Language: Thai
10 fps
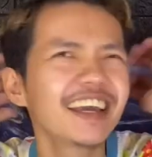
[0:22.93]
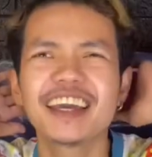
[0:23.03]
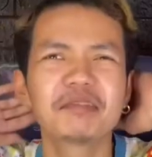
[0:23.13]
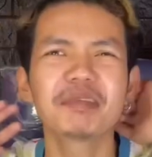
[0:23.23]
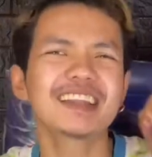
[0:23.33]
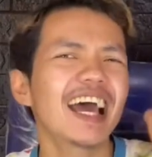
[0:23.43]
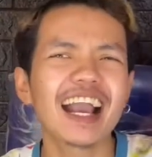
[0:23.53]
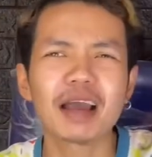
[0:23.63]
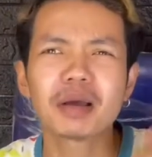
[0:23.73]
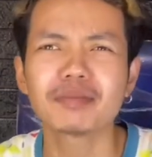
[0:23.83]
ยไม่ต่าง
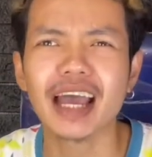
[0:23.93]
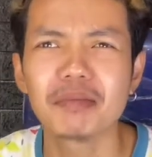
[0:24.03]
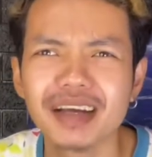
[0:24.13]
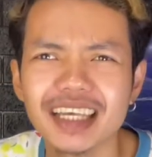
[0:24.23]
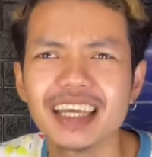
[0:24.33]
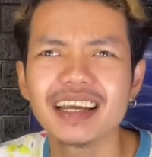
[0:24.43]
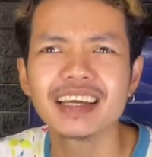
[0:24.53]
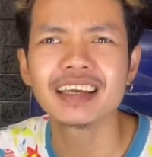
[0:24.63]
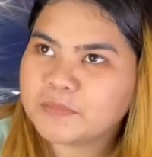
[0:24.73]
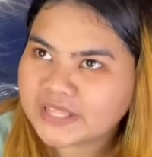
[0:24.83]
กับคำถามเมื่อกี้เล
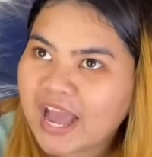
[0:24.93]
ยประธ